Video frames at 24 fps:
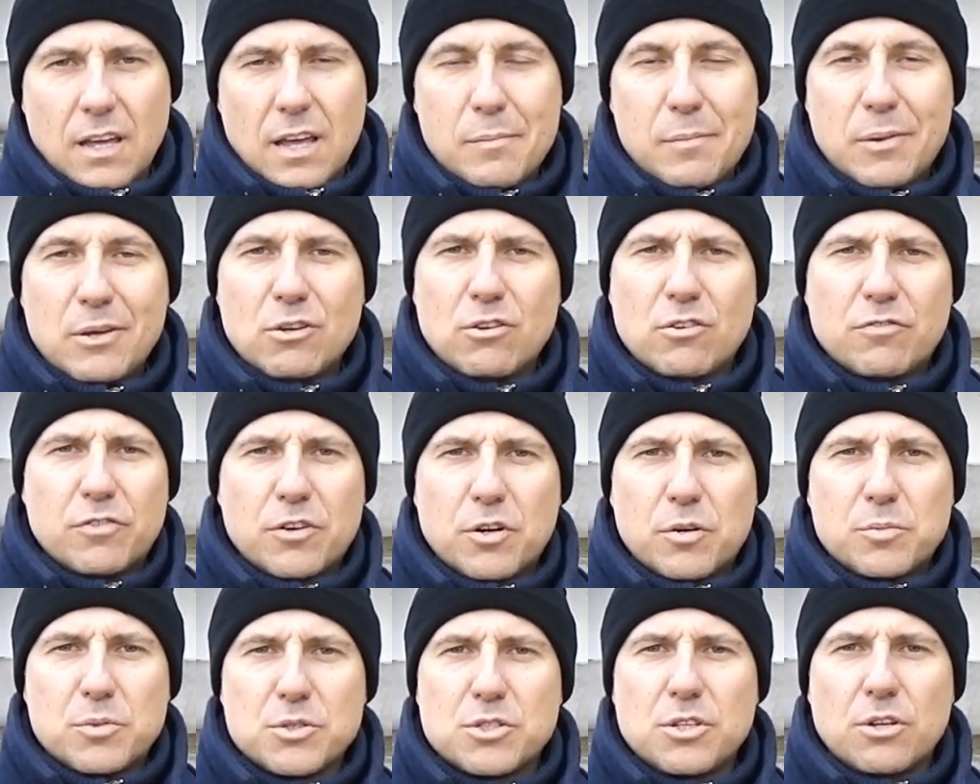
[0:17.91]
eh ma io il
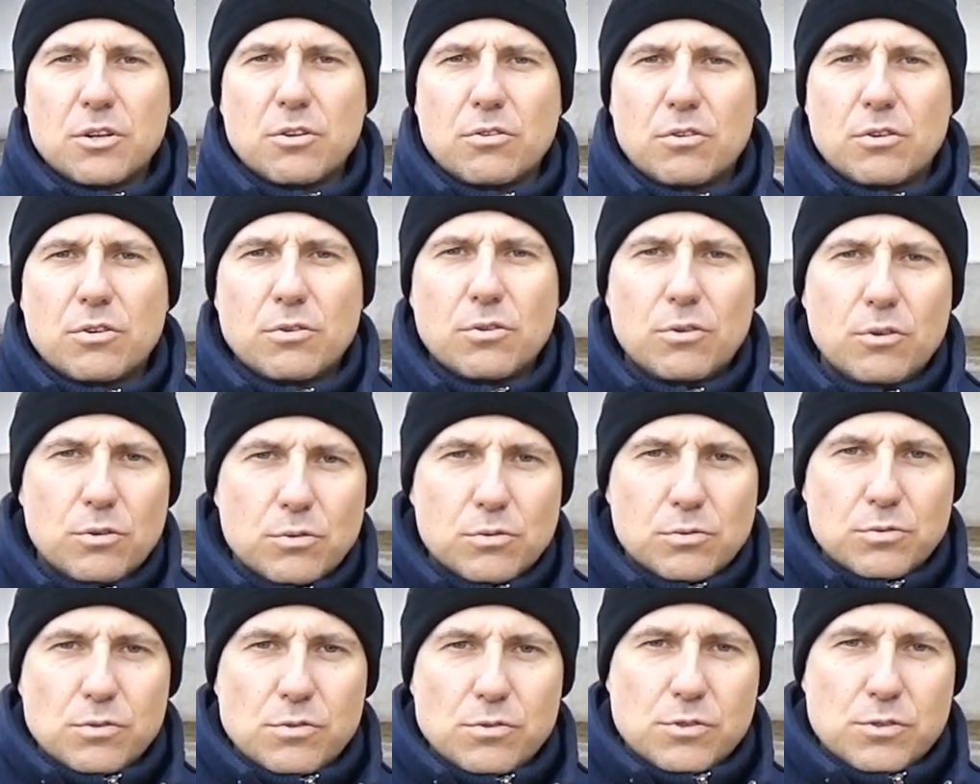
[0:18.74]
freno posteriore non
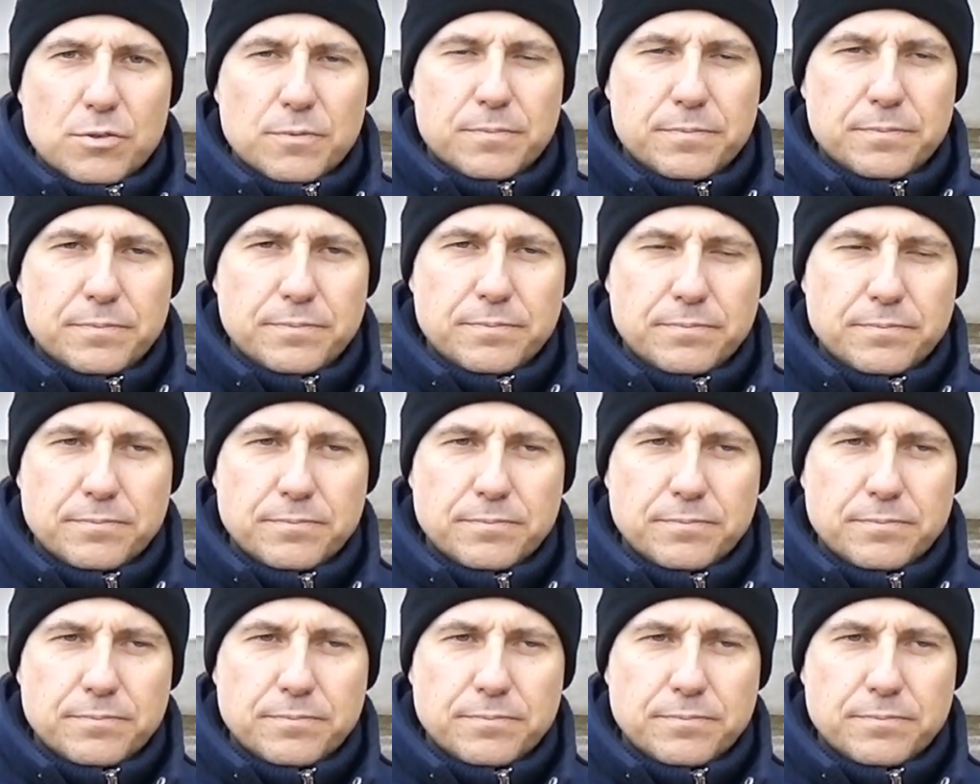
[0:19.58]
lo uso.